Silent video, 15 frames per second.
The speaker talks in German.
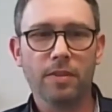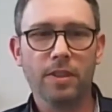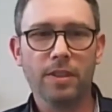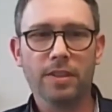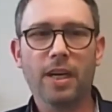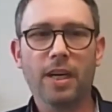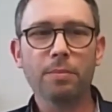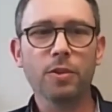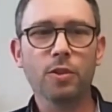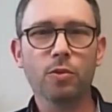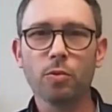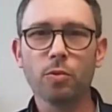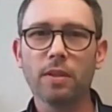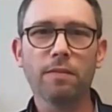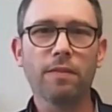es gab die
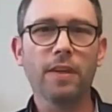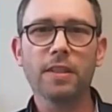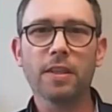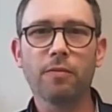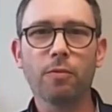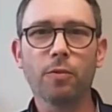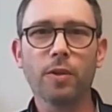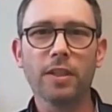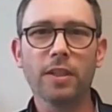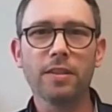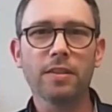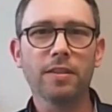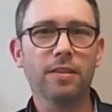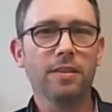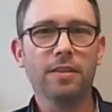Studienfächer vorher
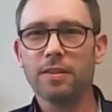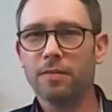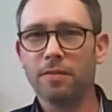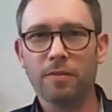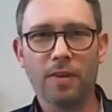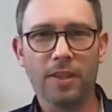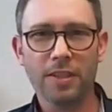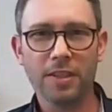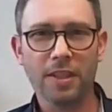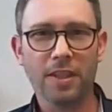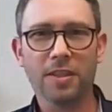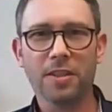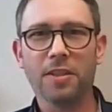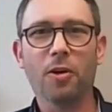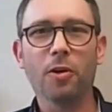nicht, die waren da
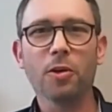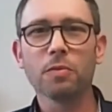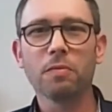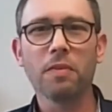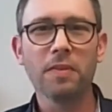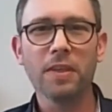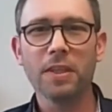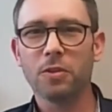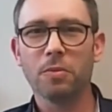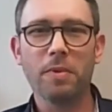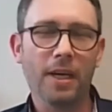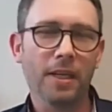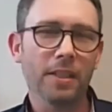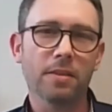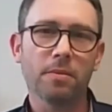genauso wie wir zum
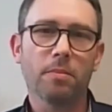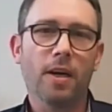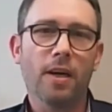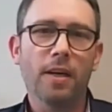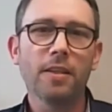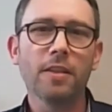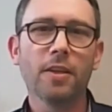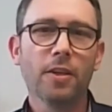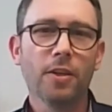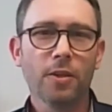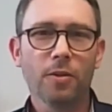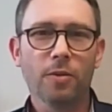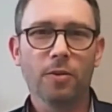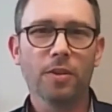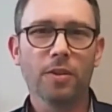ersten Mal
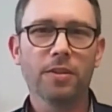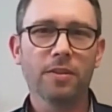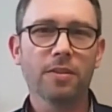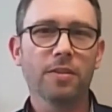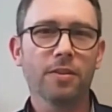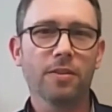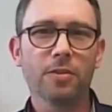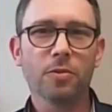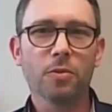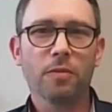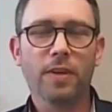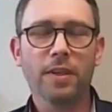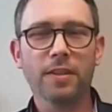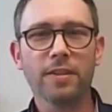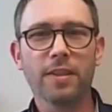und äh, so
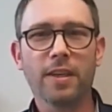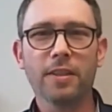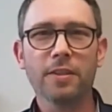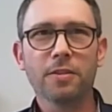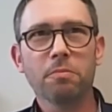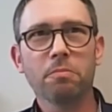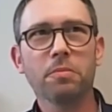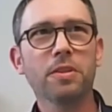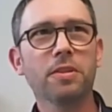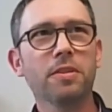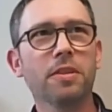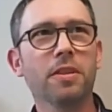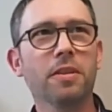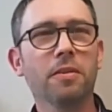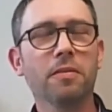war das alles ein
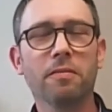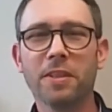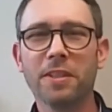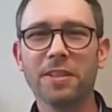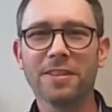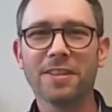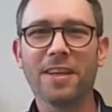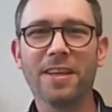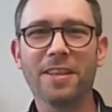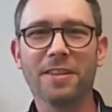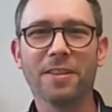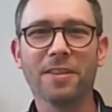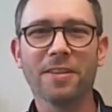bisschen wilde Zeit.